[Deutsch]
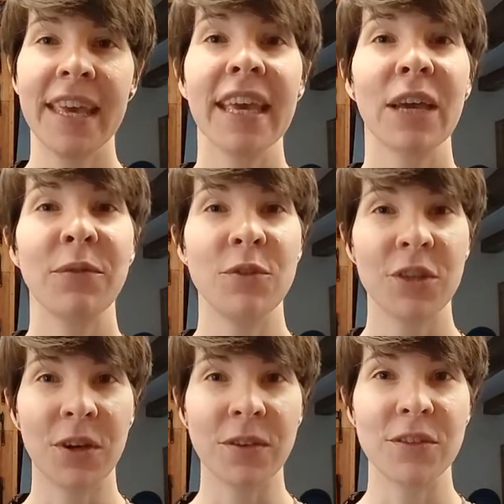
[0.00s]
Ich wünsche
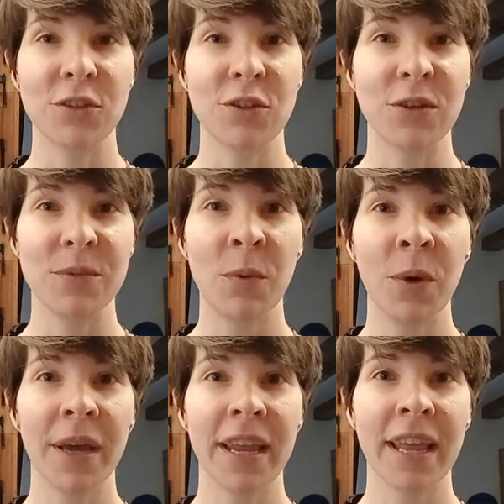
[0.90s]
ein ganz schönes
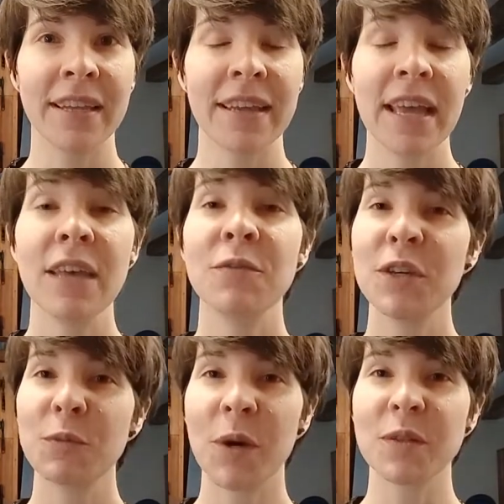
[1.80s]
Wochenende,
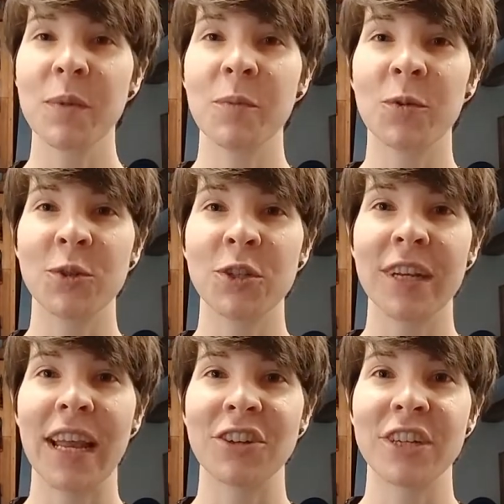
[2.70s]
viel Spaß beim
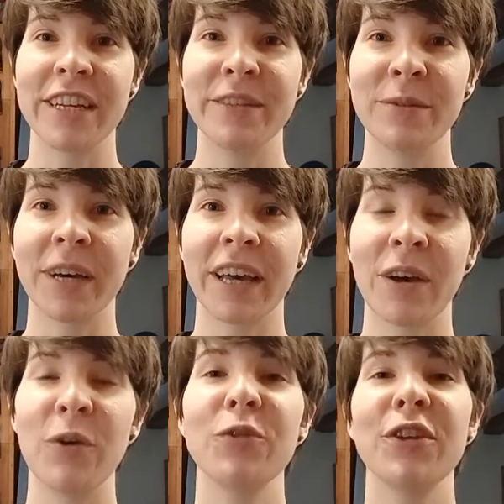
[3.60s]
Osternestli suchen
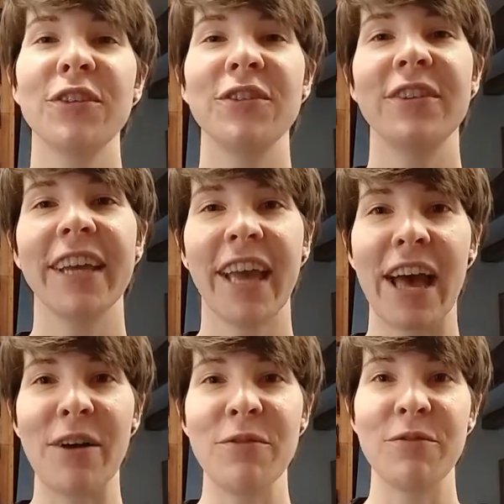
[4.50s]
und natürlich
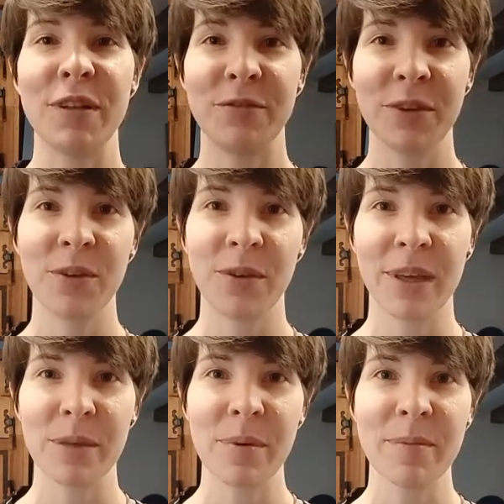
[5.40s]
auch viel
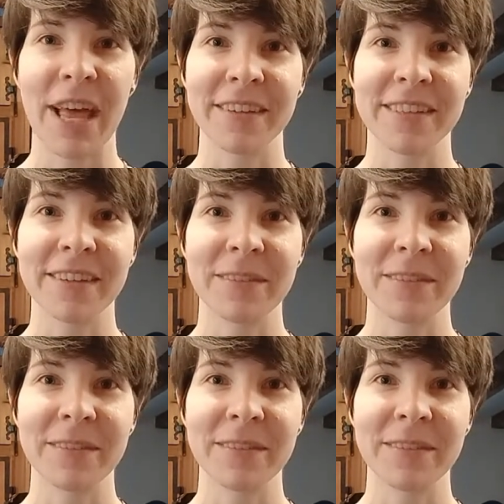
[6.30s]
Vergnügen beim Lesen.